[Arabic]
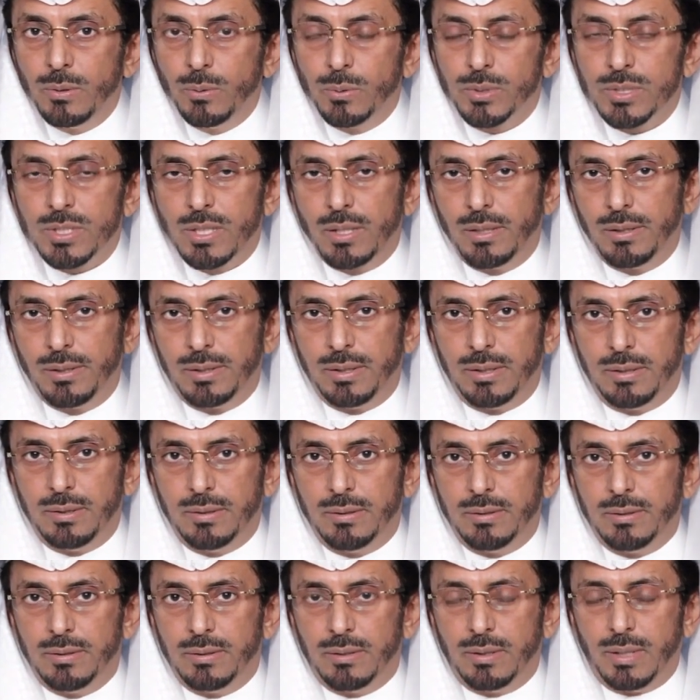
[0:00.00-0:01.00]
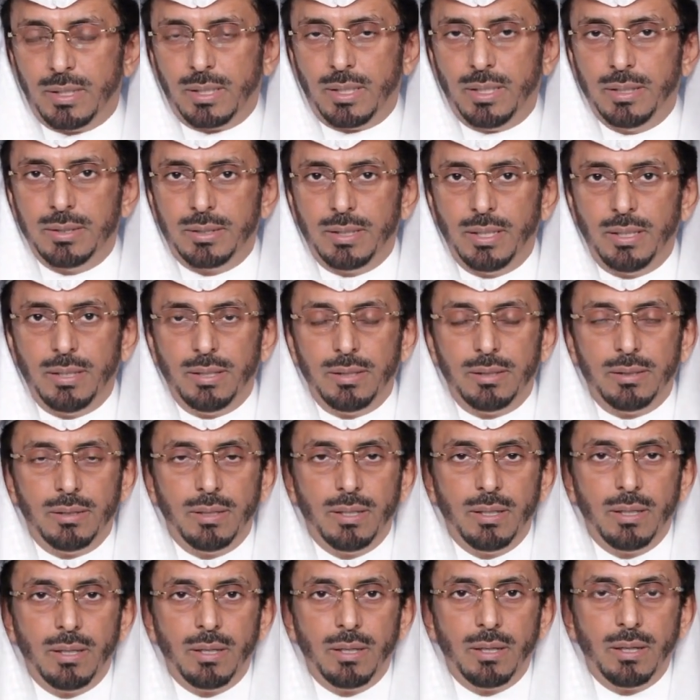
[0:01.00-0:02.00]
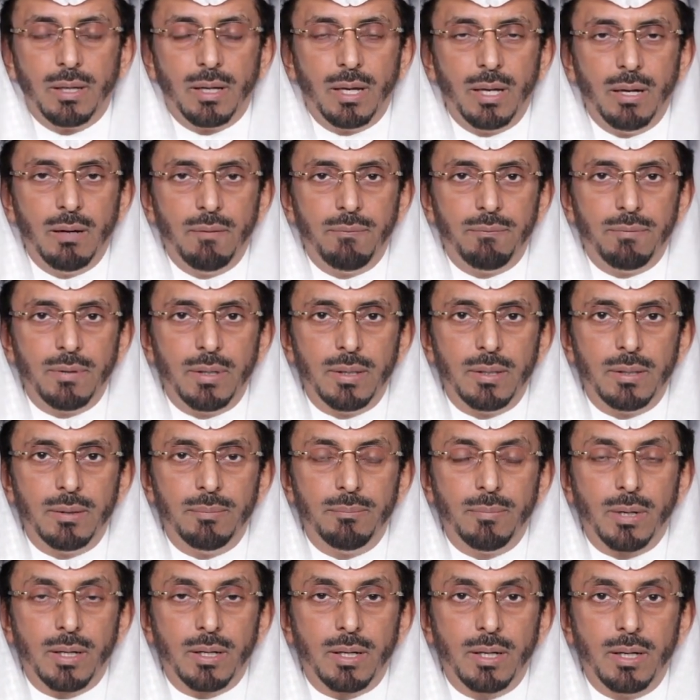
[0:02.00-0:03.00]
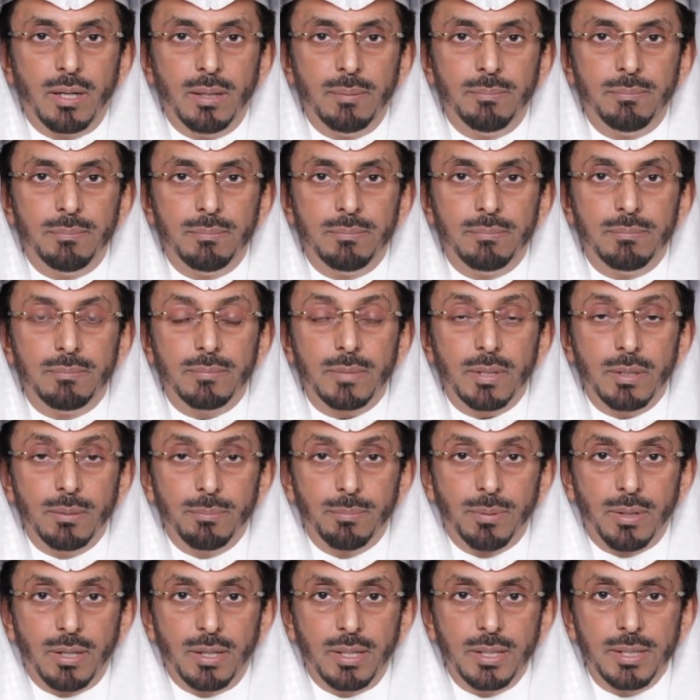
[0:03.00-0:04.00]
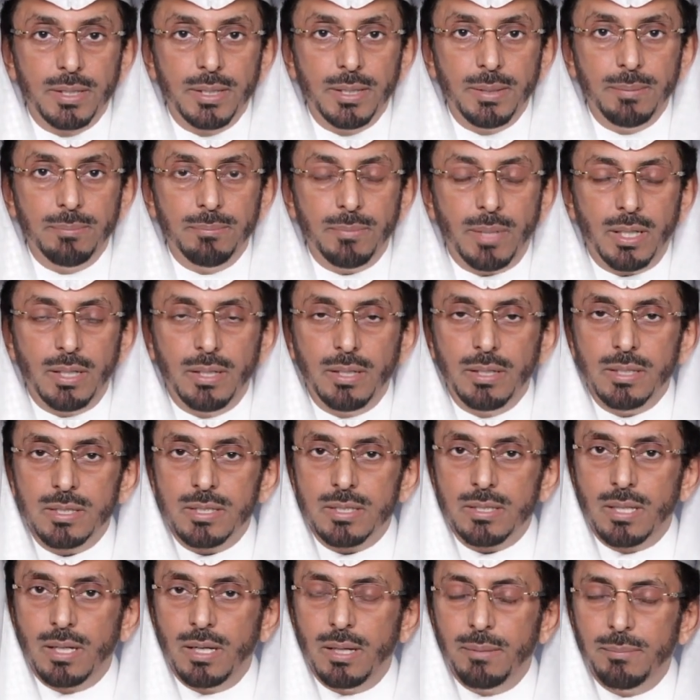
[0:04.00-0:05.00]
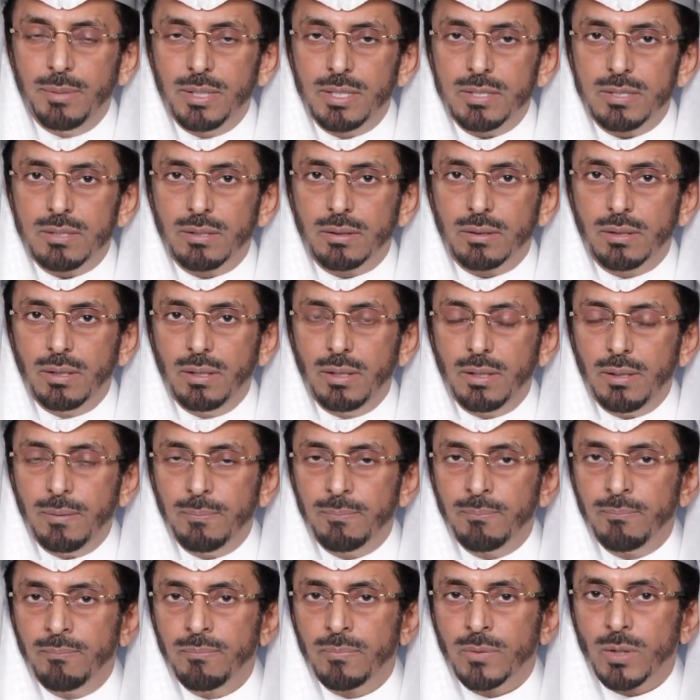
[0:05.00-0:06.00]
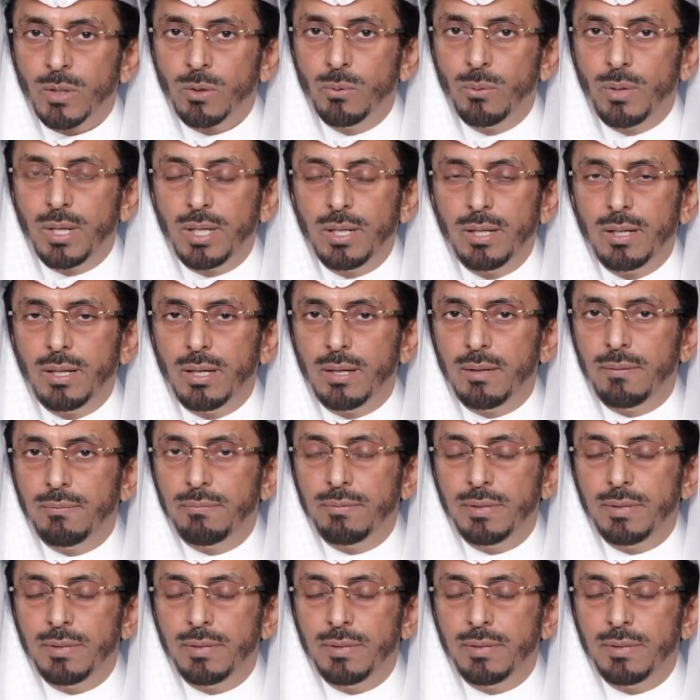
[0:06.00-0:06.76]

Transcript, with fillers: ويصلي ركعتين خلف مقام إبراهيم عليه السلام إن استطاع وإلا